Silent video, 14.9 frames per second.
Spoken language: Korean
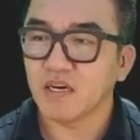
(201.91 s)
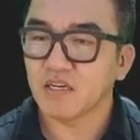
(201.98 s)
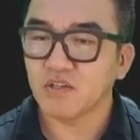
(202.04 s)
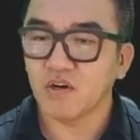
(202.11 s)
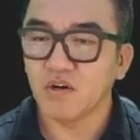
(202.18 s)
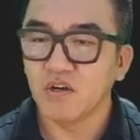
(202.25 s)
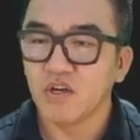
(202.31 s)

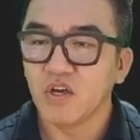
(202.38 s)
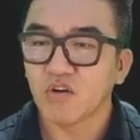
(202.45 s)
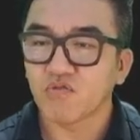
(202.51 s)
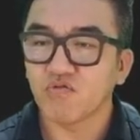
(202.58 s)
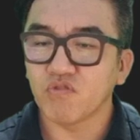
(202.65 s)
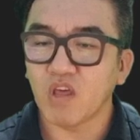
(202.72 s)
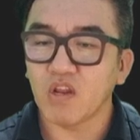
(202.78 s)
그래서
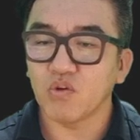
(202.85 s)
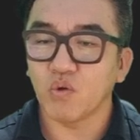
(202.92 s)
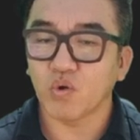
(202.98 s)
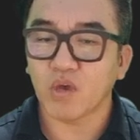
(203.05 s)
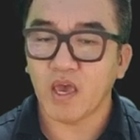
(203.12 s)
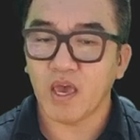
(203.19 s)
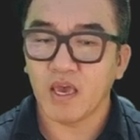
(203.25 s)
국내는
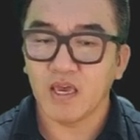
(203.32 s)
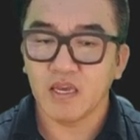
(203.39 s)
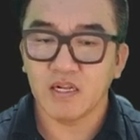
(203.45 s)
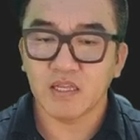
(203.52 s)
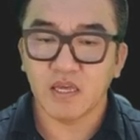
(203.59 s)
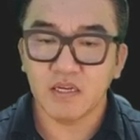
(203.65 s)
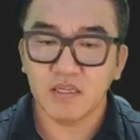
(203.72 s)
이렇게
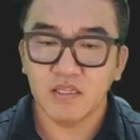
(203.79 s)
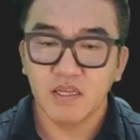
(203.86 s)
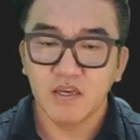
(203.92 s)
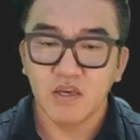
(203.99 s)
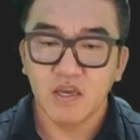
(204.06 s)
일단은